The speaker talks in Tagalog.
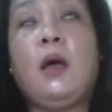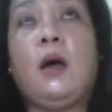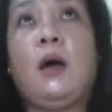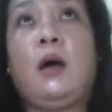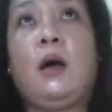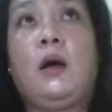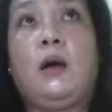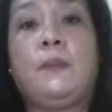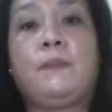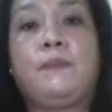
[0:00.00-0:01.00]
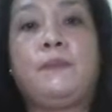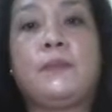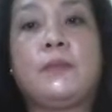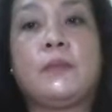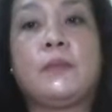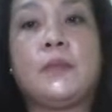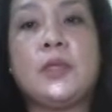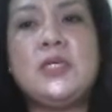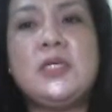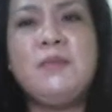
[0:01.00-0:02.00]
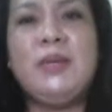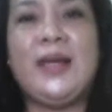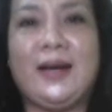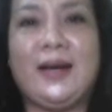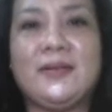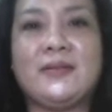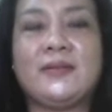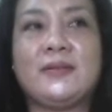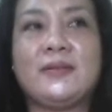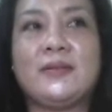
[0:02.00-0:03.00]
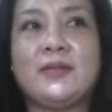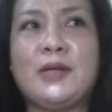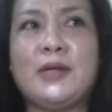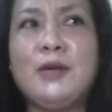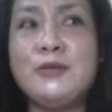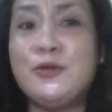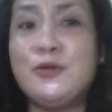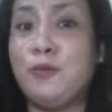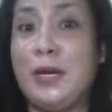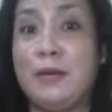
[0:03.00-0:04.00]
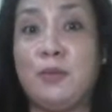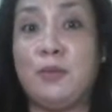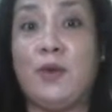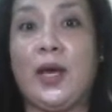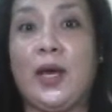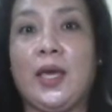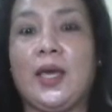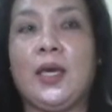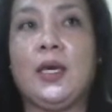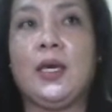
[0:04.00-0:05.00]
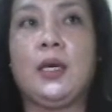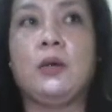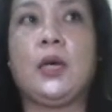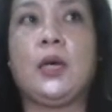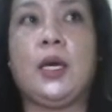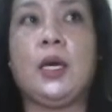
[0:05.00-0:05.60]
um, simple lang ang gusto ko palang buhay okay